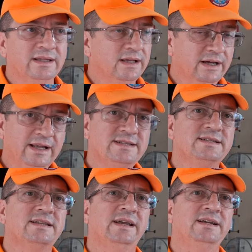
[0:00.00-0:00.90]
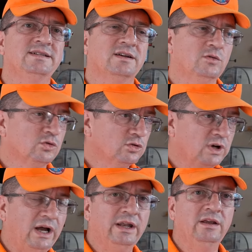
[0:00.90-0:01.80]
dando assistência com todo
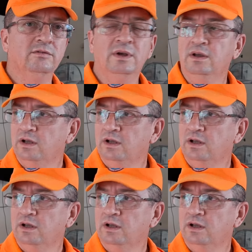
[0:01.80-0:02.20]
carinho.